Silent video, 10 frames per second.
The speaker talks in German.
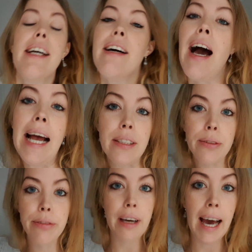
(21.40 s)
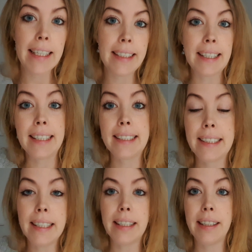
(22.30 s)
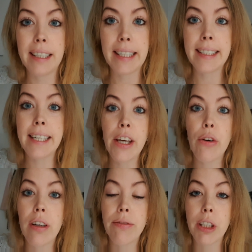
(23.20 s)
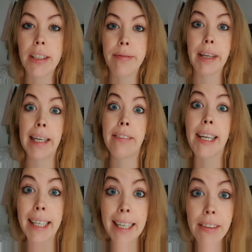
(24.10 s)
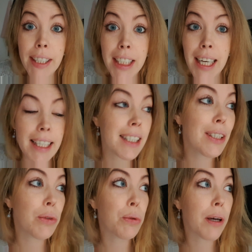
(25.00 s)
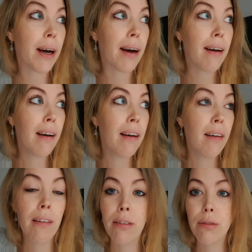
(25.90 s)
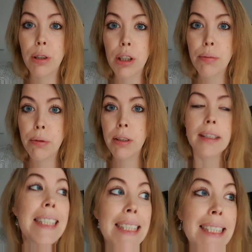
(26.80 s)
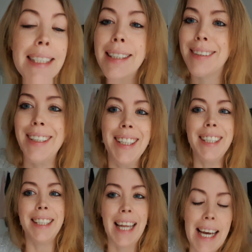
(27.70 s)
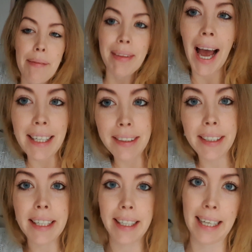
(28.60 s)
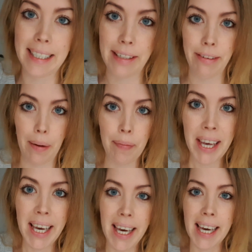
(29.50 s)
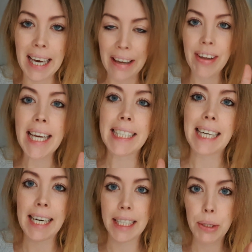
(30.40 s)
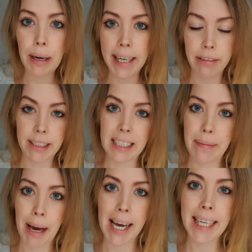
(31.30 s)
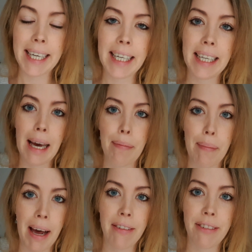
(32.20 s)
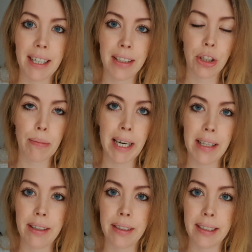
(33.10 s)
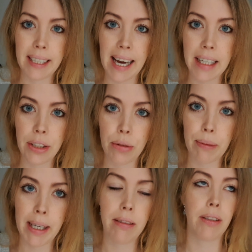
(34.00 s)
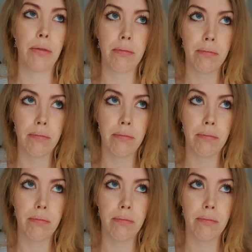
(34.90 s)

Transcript: also für alle, die das äh, jetzt nicht hören wollen, entweder gleich wegschalten oder vorspulen. Naja, also ganz einfach. Ich will jetzt gar nicht zu lange auf das Thema eingehen. Ich habe am Anfang schon mal des Jahres schon mal, also